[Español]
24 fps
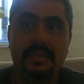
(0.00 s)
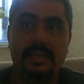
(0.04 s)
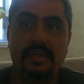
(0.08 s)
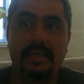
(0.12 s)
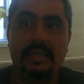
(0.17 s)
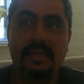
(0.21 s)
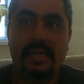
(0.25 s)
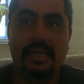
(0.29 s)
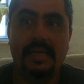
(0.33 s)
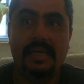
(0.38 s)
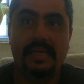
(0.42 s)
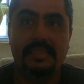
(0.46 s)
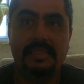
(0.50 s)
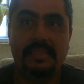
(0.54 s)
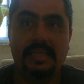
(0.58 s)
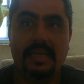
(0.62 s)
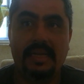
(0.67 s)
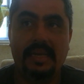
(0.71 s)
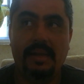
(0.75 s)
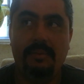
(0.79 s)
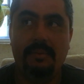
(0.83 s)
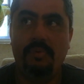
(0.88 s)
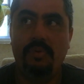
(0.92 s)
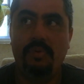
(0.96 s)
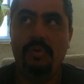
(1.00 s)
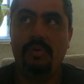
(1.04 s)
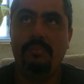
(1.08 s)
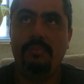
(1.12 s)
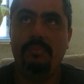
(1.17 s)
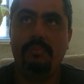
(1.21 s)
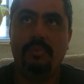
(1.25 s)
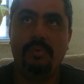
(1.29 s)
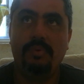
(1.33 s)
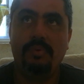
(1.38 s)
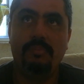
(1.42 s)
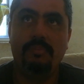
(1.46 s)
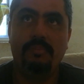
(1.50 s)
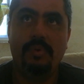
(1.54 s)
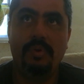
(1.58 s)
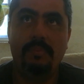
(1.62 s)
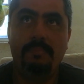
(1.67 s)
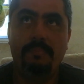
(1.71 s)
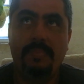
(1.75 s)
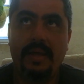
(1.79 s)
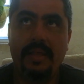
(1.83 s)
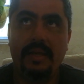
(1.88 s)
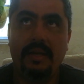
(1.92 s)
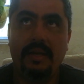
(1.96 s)
estaría muy, muy, muy
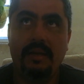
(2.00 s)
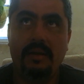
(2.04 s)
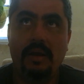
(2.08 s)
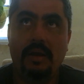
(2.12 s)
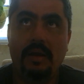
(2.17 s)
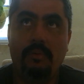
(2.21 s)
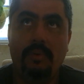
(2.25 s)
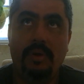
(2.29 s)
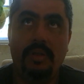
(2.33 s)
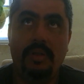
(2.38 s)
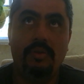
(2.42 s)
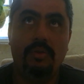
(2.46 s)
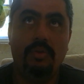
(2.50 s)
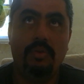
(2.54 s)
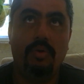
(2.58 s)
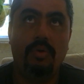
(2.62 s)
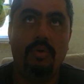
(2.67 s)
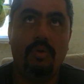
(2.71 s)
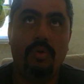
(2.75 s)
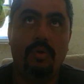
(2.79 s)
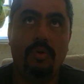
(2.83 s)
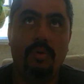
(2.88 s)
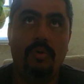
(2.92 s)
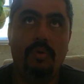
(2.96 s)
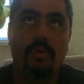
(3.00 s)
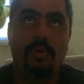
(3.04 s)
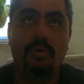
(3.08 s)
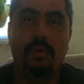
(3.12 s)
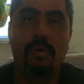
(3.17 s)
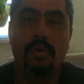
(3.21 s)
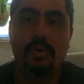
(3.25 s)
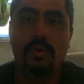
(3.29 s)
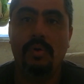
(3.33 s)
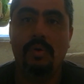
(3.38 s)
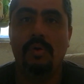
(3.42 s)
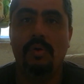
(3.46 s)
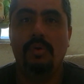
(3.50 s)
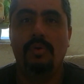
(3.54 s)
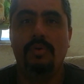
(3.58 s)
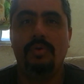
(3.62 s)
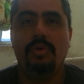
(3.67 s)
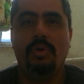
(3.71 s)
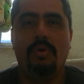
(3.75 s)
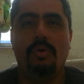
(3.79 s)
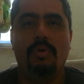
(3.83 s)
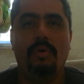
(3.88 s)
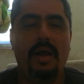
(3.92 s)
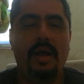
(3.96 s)
padre que cuando
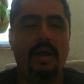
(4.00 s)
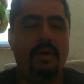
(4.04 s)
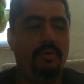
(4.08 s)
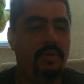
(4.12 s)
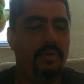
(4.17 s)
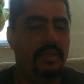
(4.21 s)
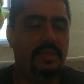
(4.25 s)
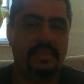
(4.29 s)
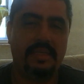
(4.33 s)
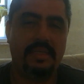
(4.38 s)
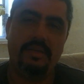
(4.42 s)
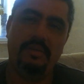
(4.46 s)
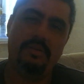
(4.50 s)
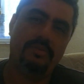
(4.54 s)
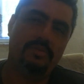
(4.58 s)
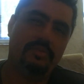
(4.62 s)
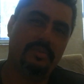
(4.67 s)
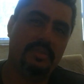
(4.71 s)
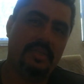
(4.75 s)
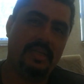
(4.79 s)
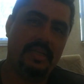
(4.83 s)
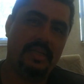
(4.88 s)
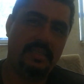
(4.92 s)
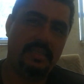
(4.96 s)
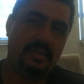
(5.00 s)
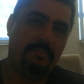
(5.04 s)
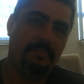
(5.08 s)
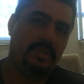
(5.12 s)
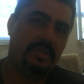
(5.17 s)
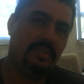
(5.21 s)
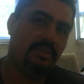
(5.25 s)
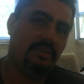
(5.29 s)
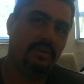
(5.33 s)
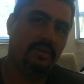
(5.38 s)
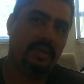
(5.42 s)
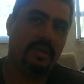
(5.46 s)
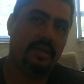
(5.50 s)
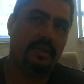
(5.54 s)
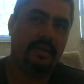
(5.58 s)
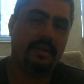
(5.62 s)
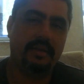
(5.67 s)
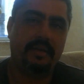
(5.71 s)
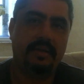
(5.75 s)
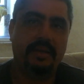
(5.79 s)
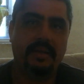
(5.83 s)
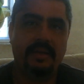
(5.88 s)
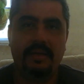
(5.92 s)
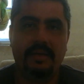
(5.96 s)
yo hago diseños, ustedes han visto que
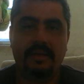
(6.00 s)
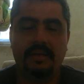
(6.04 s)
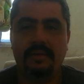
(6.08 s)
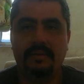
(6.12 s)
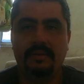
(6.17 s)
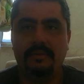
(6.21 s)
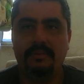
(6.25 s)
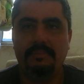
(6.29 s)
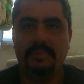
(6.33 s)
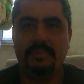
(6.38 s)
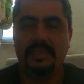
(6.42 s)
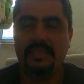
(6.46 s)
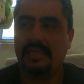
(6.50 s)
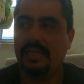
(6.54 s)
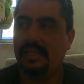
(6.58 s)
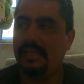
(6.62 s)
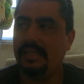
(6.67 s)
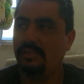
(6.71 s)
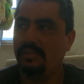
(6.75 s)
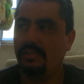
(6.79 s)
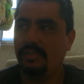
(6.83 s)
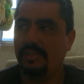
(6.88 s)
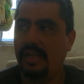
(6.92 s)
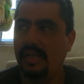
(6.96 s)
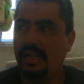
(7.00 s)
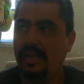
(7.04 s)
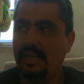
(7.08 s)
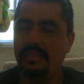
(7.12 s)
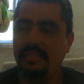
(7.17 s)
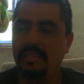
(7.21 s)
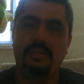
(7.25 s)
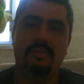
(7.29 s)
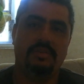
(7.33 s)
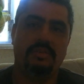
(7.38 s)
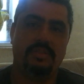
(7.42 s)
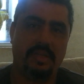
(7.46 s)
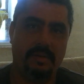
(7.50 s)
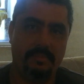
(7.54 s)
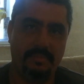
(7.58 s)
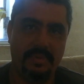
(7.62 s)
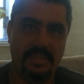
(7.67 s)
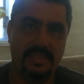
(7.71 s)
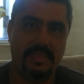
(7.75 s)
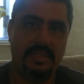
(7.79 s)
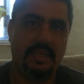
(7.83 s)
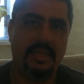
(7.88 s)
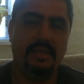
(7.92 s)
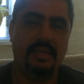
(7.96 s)
en, mis redes sociales, los que me
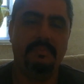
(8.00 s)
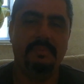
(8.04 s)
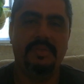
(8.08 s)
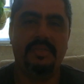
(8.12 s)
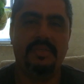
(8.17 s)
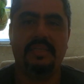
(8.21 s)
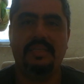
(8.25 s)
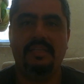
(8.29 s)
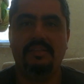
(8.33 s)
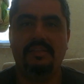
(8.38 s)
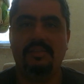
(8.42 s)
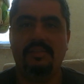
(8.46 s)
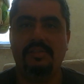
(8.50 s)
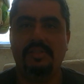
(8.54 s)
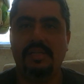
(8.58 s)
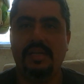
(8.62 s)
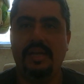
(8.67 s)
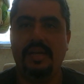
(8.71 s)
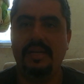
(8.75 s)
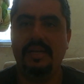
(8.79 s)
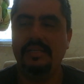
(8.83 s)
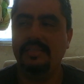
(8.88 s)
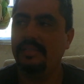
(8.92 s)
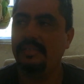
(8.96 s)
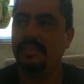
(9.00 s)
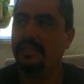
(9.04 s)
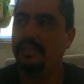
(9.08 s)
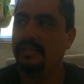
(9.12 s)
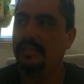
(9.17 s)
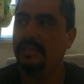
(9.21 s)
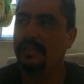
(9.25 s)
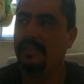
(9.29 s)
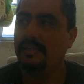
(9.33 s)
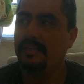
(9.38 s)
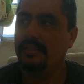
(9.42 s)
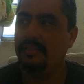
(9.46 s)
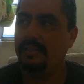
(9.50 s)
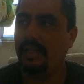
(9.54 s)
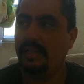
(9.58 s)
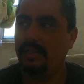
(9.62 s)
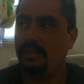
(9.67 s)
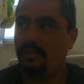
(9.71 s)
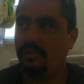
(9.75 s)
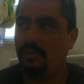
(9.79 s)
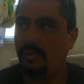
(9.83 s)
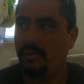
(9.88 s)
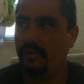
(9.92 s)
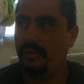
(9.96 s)
siguen en mis redes sociales,
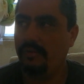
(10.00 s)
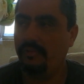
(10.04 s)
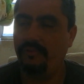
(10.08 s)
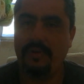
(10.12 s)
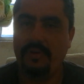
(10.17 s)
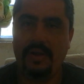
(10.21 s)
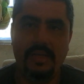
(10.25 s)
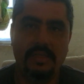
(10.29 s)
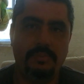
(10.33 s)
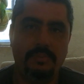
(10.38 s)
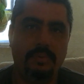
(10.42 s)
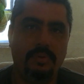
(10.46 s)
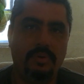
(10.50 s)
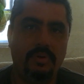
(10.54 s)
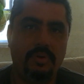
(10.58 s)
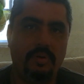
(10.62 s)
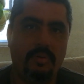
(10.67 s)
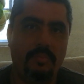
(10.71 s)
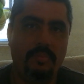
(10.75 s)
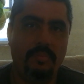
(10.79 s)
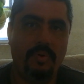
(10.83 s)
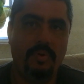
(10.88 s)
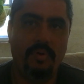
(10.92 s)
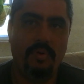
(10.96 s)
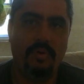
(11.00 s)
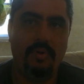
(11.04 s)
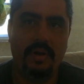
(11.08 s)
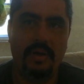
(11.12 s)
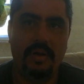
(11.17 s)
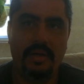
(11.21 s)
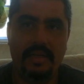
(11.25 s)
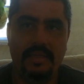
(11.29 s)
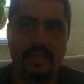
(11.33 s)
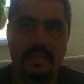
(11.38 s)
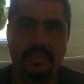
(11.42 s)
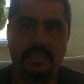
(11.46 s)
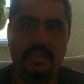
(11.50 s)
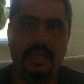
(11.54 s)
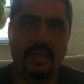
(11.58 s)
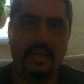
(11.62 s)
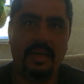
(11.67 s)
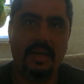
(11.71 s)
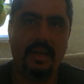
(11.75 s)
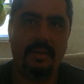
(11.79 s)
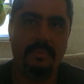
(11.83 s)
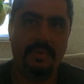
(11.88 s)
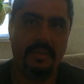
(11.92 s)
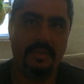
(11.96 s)
tanto en Facebook como en
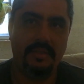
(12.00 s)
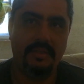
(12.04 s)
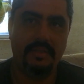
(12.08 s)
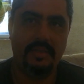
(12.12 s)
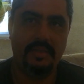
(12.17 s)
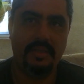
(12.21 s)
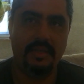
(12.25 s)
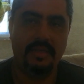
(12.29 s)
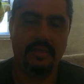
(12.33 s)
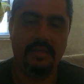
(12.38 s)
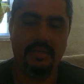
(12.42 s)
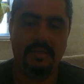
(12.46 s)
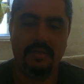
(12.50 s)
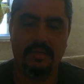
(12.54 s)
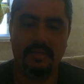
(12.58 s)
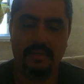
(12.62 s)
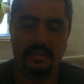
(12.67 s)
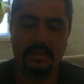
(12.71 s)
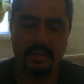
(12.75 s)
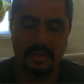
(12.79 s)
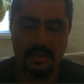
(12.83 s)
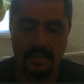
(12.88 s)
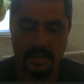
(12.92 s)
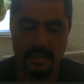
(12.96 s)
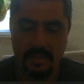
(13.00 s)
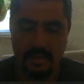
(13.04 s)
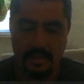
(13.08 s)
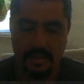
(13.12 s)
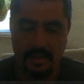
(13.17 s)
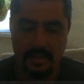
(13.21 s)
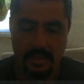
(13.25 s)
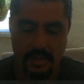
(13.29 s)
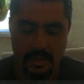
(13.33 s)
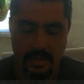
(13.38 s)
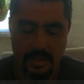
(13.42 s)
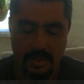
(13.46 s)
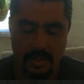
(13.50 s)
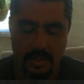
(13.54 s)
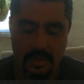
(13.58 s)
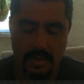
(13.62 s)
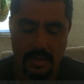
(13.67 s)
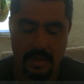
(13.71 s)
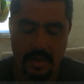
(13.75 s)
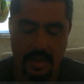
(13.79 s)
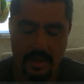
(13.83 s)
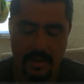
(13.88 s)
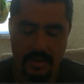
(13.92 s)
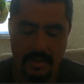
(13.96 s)
Instagram y en, y
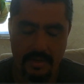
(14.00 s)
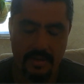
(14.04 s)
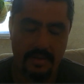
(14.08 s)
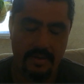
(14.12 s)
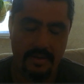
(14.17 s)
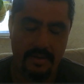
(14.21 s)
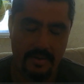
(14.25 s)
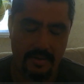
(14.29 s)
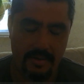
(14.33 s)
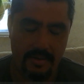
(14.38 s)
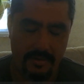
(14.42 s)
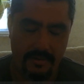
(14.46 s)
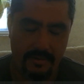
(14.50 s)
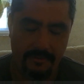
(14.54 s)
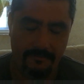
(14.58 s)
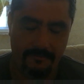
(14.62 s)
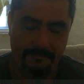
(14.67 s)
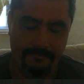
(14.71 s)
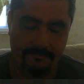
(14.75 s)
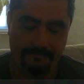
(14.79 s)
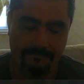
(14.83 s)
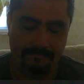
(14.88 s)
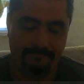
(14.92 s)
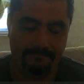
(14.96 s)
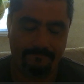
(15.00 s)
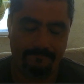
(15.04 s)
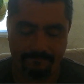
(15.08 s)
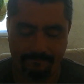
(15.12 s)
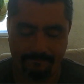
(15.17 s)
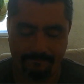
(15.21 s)
en, y en